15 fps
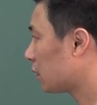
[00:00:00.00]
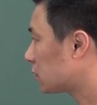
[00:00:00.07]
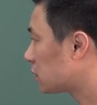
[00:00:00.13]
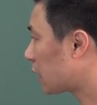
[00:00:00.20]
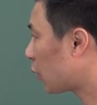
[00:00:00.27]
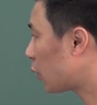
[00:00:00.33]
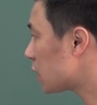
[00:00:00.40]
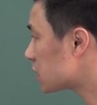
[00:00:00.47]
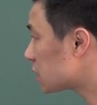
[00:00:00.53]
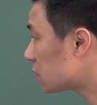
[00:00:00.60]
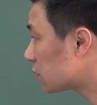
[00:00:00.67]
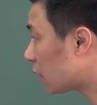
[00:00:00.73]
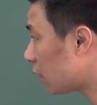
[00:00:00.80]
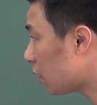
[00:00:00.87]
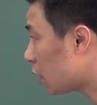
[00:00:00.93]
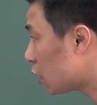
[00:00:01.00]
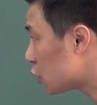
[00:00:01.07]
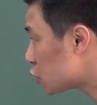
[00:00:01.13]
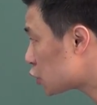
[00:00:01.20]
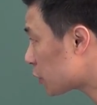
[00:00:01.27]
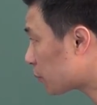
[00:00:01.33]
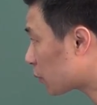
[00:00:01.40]
그게 훨씬 더
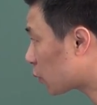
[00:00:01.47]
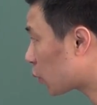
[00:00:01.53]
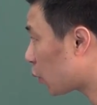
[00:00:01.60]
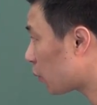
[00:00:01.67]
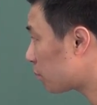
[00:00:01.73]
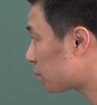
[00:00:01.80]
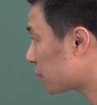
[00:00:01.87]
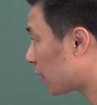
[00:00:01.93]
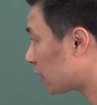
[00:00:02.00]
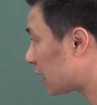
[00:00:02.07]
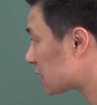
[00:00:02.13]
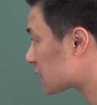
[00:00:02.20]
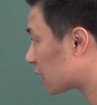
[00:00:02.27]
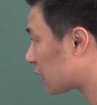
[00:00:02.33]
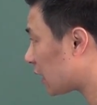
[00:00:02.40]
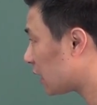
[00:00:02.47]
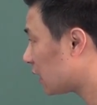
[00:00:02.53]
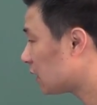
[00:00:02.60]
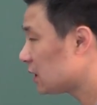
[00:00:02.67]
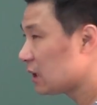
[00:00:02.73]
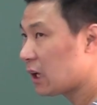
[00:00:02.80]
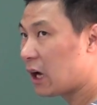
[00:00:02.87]
쉽고 편하잖아.
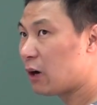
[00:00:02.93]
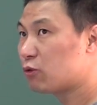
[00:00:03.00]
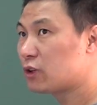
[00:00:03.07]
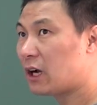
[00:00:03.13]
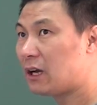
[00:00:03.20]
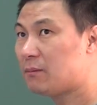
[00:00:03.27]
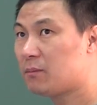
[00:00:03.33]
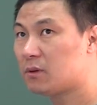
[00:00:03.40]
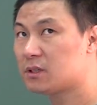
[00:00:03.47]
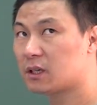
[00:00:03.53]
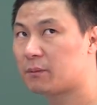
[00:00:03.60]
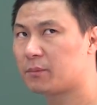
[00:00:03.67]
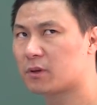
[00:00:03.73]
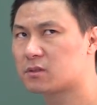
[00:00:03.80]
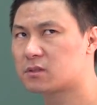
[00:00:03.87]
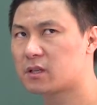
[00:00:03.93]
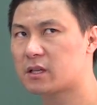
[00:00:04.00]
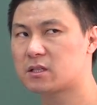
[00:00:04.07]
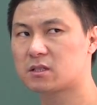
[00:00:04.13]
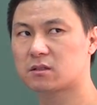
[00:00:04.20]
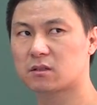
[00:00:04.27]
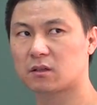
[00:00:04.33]
아, 우리 할머니가 몇
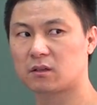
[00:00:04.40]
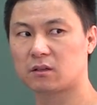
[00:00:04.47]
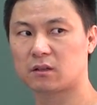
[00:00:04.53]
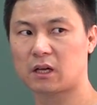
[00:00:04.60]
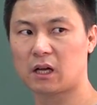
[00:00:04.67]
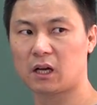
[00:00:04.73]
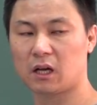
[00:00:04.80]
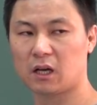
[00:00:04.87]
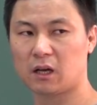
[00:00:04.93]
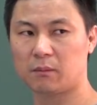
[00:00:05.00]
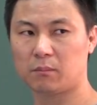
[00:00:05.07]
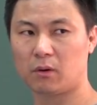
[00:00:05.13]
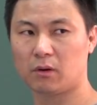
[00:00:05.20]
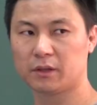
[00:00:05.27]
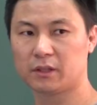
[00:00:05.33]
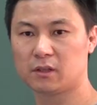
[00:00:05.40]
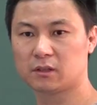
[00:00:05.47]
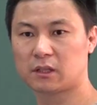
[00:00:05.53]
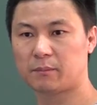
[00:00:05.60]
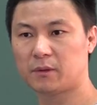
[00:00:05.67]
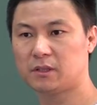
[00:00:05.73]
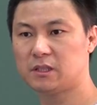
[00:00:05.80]
세시더라? 뭐
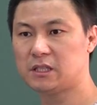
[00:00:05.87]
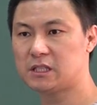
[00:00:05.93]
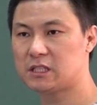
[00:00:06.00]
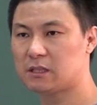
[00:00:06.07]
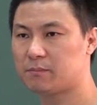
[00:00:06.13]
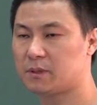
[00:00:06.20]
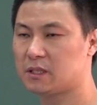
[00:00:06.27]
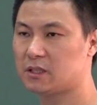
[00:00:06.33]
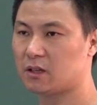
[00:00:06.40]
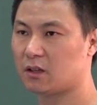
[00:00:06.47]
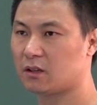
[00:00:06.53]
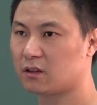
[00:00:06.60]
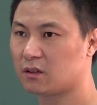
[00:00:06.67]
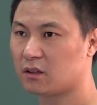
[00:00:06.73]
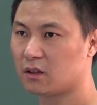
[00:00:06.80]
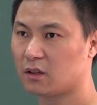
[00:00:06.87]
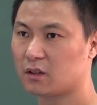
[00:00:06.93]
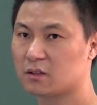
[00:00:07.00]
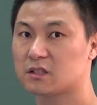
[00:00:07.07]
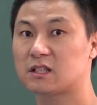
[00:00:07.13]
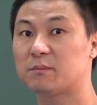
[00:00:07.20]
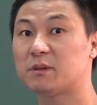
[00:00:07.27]
이를테면 22년,
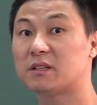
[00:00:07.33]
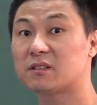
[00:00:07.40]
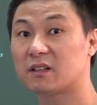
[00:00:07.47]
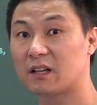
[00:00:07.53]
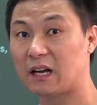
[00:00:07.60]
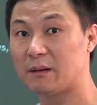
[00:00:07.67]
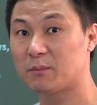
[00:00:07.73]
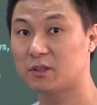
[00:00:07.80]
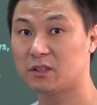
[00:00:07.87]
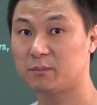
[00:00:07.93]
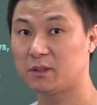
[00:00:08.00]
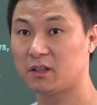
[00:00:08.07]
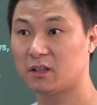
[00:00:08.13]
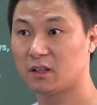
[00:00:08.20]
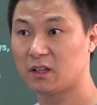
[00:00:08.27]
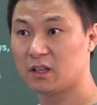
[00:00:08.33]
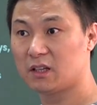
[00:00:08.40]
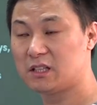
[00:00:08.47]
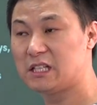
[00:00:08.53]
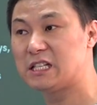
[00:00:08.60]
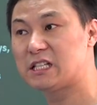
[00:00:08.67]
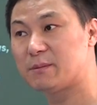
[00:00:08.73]
선생님 예전에 할머님이
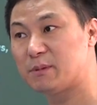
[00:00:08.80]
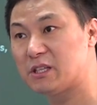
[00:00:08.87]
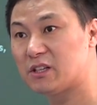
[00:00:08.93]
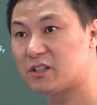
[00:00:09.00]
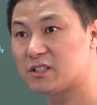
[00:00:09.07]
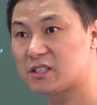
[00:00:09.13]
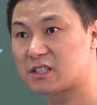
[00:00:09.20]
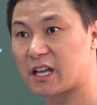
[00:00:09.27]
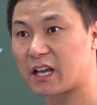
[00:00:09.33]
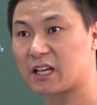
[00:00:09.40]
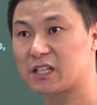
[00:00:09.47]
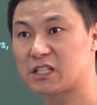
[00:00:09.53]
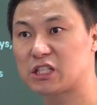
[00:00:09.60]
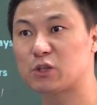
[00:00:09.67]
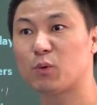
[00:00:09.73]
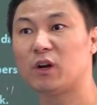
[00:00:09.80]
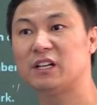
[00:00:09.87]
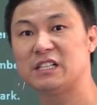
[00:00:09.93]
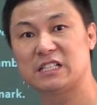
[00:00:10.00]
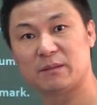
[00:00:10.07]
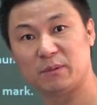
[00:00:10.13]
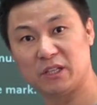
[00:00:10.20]
22년생 10월
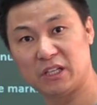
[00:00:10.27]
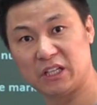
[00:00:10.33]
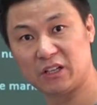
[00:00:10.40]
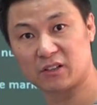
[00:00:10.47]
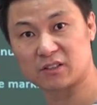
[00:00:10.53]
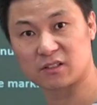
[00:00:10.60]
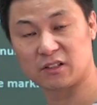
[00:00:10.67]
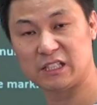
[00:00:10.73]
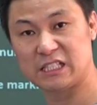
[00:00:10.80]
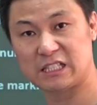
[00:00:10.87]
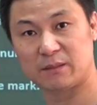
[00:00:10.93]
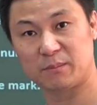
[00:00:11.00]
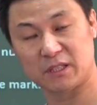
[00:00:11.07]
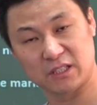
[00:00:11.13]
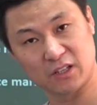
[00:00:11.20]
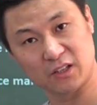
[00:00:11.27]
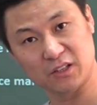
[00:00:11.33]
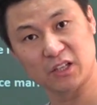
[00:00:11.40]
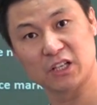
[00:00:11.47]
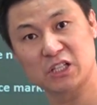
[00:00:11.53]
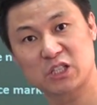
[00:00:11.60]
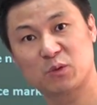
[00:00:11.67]
22일이었어.
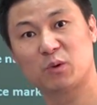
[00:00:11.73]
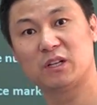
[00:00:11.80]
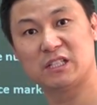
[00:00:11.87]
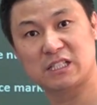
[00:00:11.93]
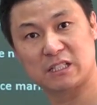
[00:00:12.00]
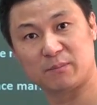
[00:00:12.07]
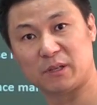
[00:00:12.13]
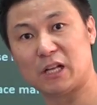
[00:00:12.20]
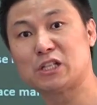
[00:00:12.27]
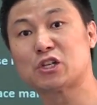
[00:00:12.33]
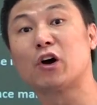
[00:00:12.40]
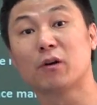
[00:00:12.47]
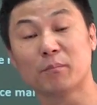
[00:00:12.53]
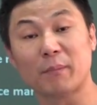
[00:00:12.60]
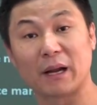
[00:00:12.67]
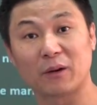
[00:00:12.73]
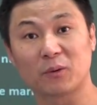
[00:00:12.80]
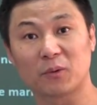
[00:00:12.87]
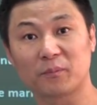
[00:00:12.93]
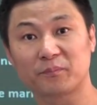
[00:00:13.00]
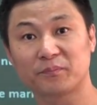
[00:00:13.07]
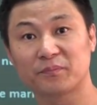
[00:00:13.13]
22년 10월 22일. 정말로.